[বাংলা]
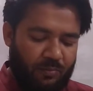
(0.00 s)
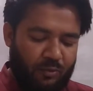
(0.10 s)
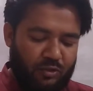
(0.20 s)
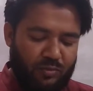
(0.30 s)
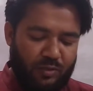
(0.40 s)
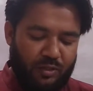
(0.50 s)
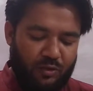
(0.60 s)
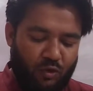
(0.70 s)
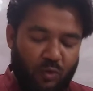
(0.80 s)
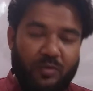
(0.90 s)
প্রথমে
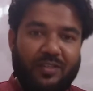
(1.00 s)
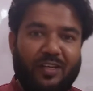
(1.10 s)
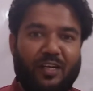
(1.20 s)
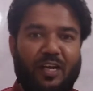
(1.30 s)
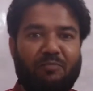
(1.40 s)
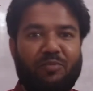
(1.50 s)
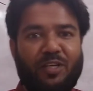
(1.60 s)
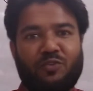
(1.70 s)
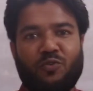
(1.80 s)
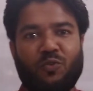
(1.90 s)
কবিতার নামটা
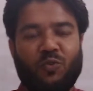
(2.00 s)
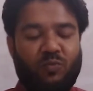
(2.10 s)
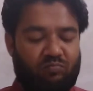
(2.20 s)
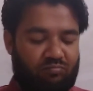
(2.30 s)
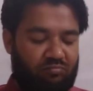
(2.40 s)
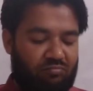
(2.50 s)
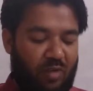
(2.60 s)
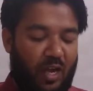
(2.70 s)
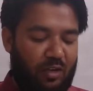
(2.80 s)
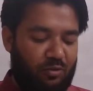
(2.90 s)
একটু
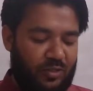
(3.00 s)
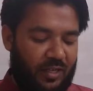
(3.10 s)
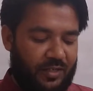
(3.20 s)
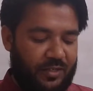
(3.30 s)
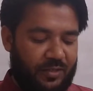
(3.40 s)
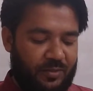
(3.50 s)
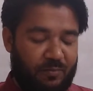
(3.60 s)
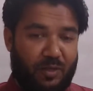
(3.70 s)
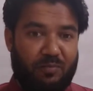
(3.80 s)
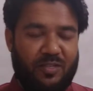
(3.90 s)
ভাঙানো যাক
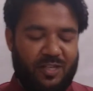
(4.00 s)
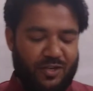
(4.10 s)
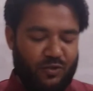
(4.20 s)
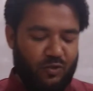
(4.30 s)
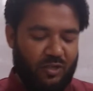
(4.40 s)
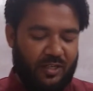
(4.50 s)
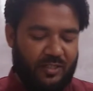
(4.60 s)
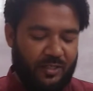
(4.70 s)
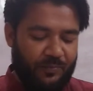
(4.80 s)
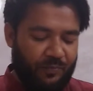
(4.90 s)
মানে বিশ্লেষণ করা
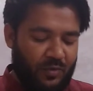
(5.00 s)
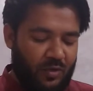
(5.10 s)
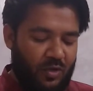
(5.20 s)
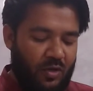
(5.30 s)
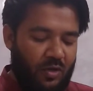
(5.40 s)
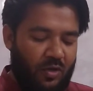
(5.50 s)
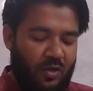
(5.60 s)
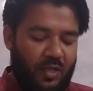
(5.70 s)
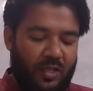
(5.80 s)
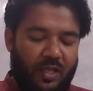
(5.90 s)
যাক
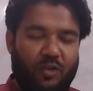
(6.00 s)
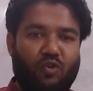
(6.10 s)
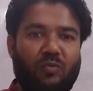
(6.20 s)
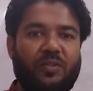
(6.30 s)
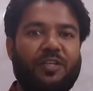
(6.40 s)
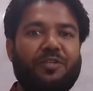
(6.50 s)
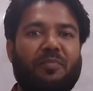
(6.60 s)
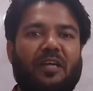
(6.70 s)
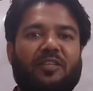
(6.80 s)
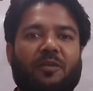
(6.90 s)
এই কবিতাটি
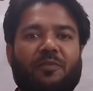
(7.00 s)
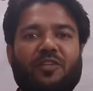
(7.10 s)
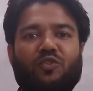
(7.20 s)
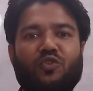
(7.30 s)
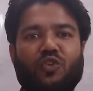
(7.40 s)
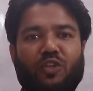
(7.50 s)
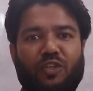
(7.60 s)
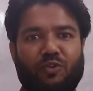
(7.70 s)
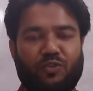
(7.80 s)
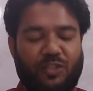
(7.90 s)
মাত্রাবৃত্ত
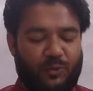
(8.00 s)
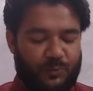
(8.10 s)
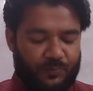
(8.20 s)
ছন্দে রচিত